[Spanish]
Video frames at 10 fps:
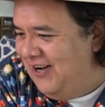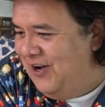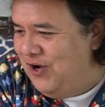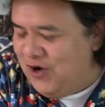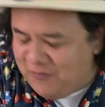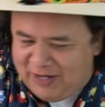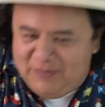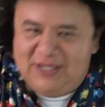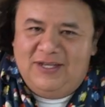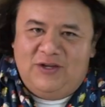No
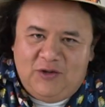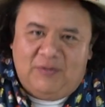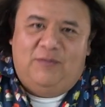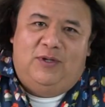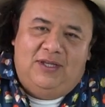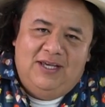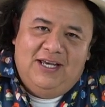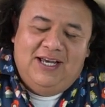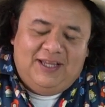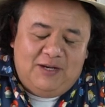mamen, no mamen.
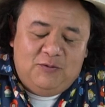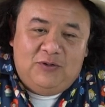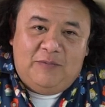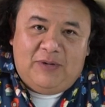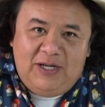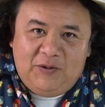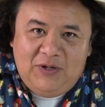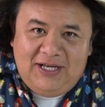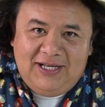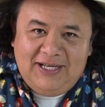Tenemos una
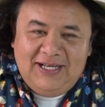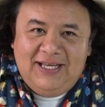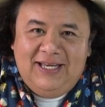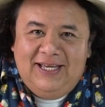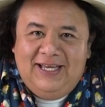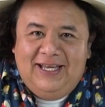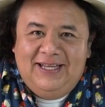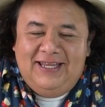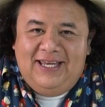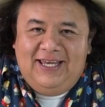película
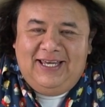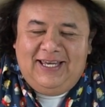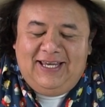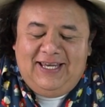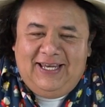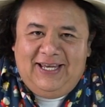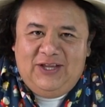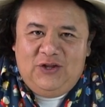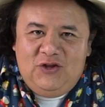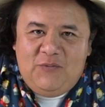de
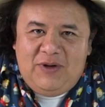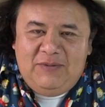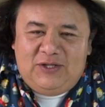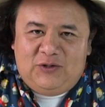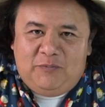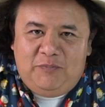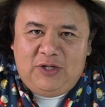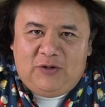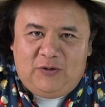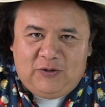No mames tu
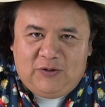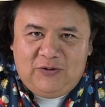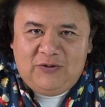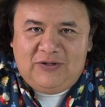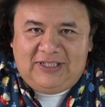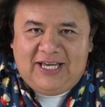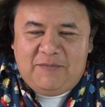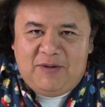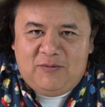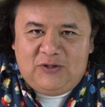loco que
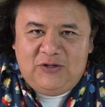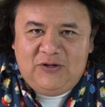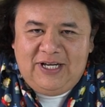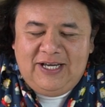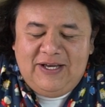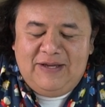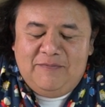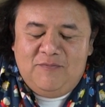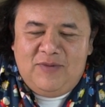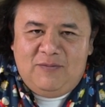me emociona,
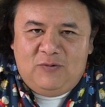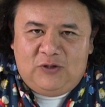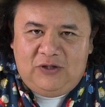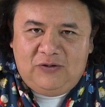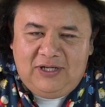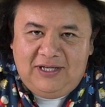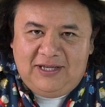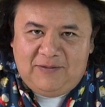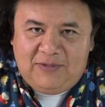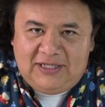me emociona
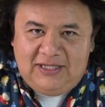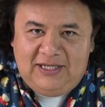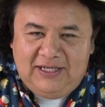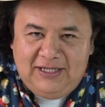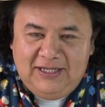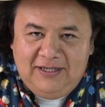en demasía.